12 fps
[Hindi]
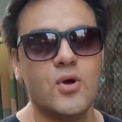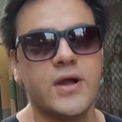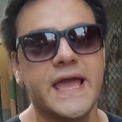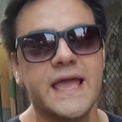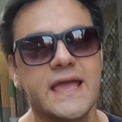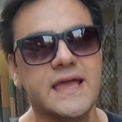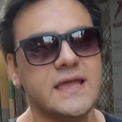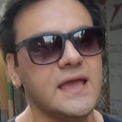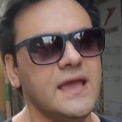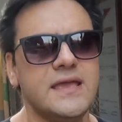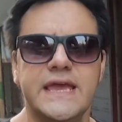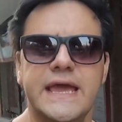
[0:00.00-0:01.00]
आप लोग कहेंगे कि
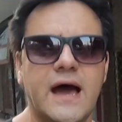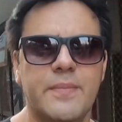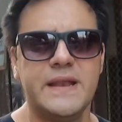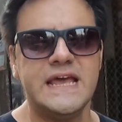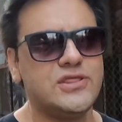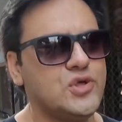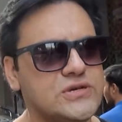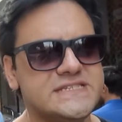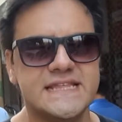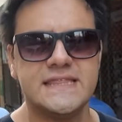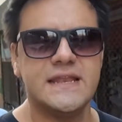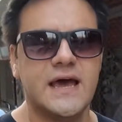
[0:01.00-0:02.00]
ये आपने दो
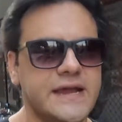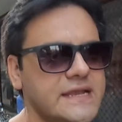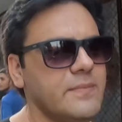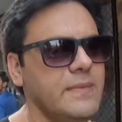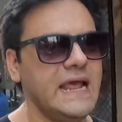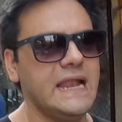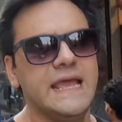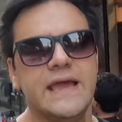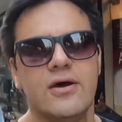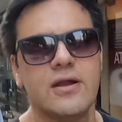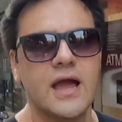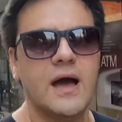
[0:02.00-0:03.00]
से तीन आइटम ले
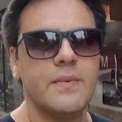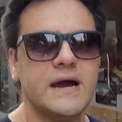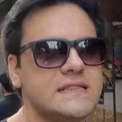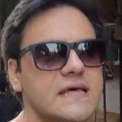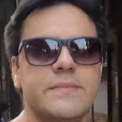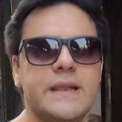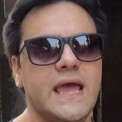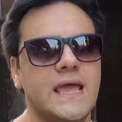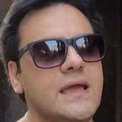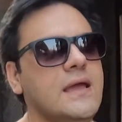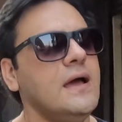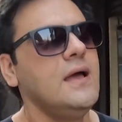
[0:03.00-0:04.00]
लिए और काम ख़त्म
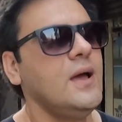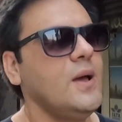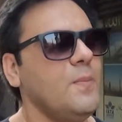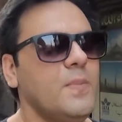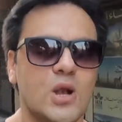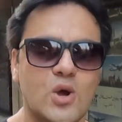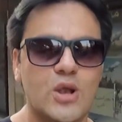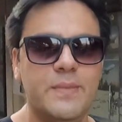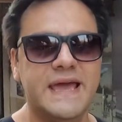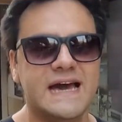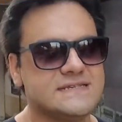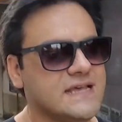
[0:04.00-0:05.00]
नहीं बिल्कुल
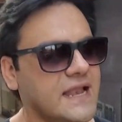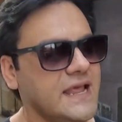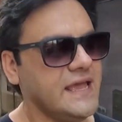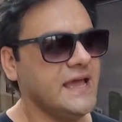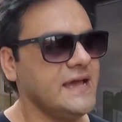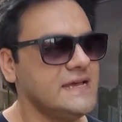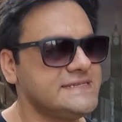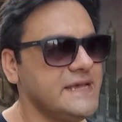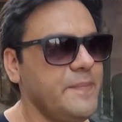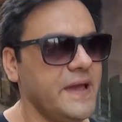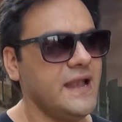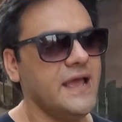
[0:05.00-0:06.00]
भी ऐसा नहीं है
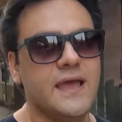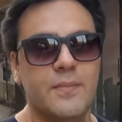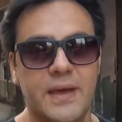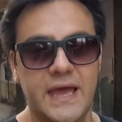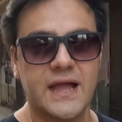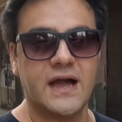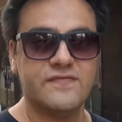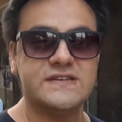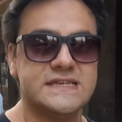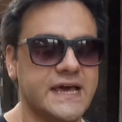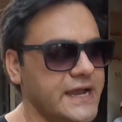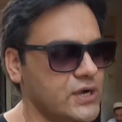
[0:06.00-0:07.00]
इससे पहले मैं
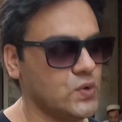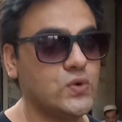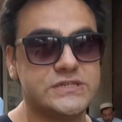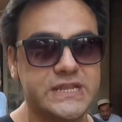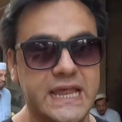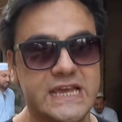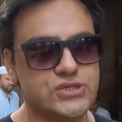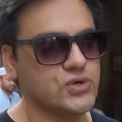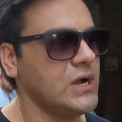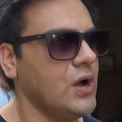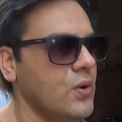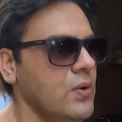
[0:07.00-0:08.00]
काफ़ी सारे टूल्स ले
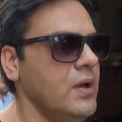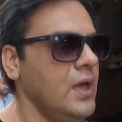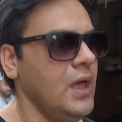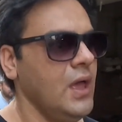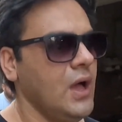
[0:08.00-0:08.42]
चुका हूँ